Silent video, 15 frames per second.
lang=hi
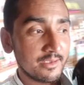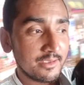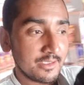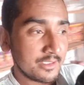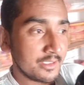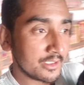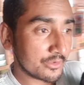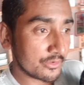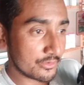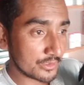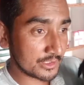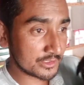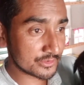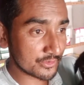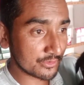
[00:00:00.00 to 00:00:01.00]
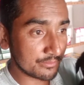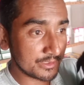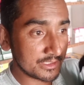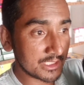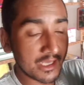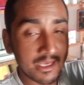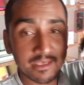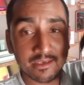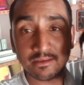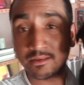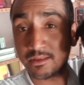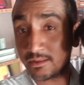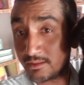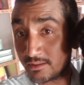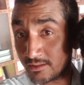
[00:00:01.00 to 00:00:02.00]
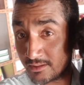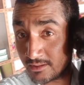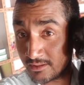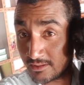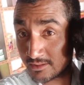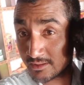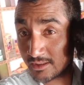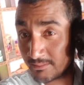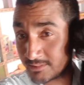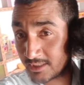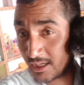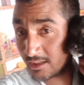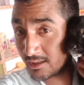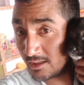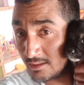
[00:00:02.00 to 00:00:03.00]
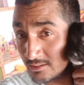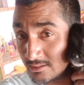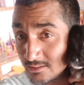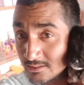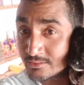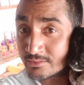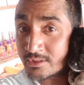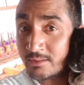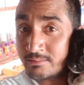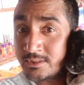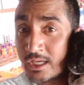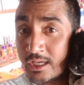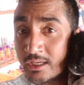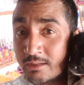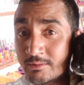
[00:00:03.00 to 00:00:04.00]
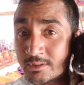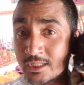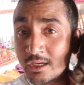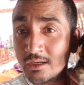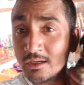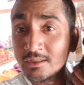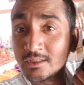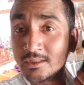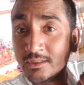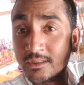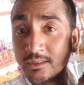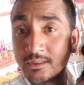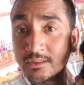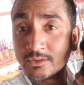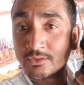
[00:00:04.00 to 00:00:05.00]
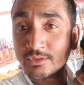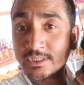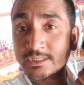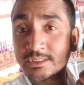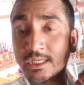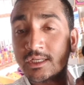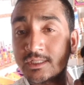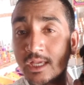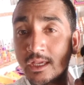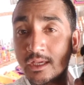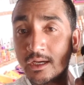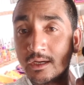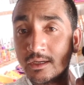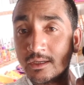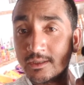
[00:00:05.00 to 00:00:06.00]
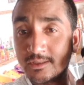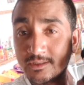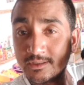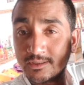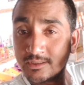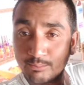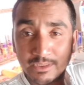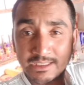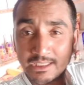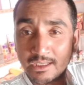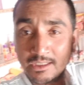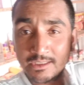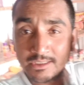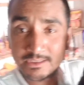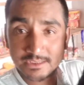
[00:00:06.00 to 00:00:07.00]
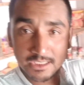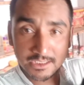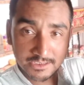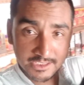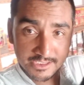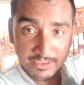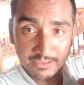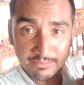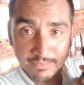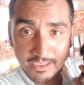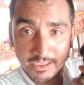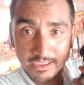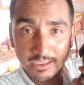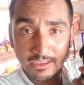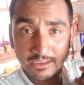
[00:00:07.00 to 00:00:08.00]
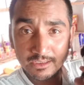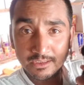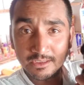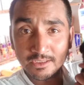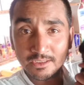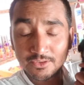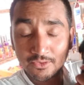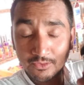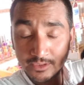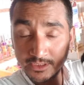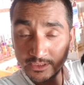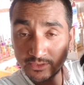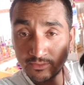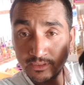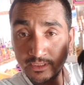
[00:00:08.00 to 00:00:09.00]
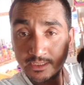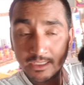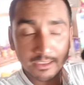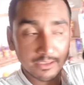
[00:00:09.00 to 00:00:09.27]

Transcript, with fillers: ये देखो इसको भी जाना है एक दिन कब जाएगा तो कब जाएगा बता तो किसके घर जाएगा पता नहीं किसके किस्मत में है ये कौन इसको ले जाने